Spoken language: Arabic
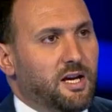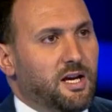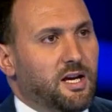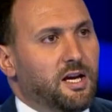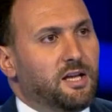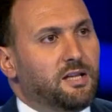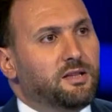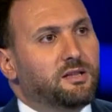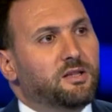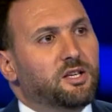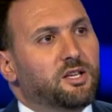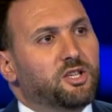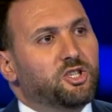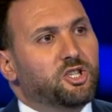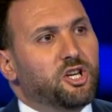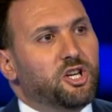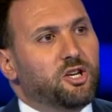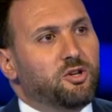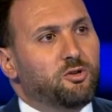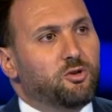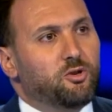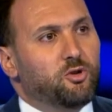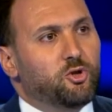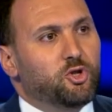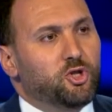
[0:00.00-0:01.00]
آه.
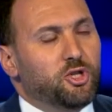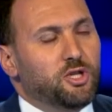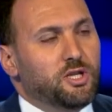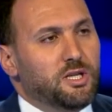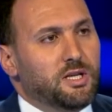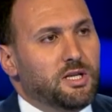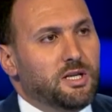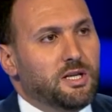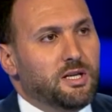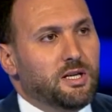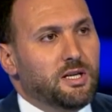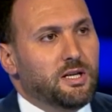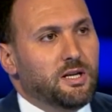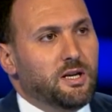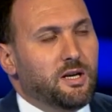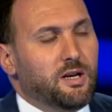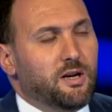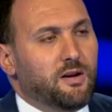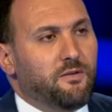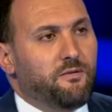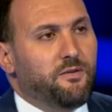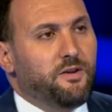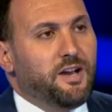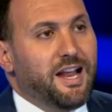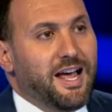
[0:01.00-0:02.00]
التشنج
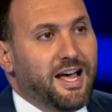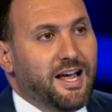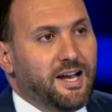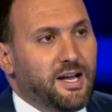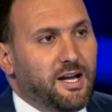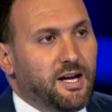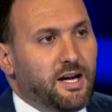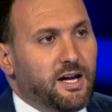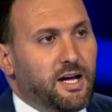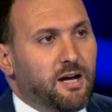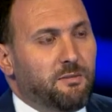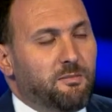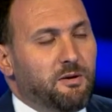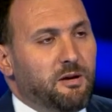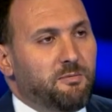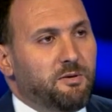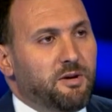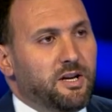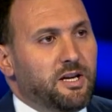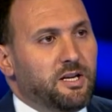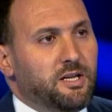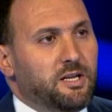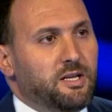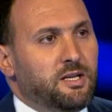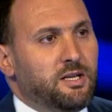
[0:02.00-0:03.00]
في العلاقة ما
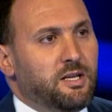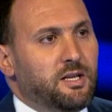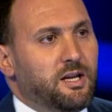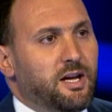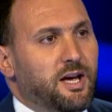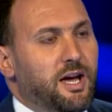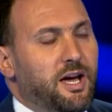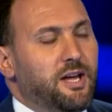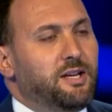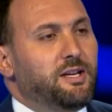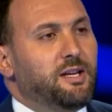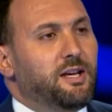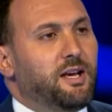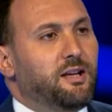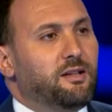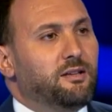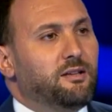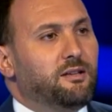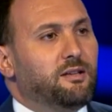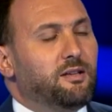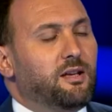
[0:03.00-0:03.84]
بين هيئة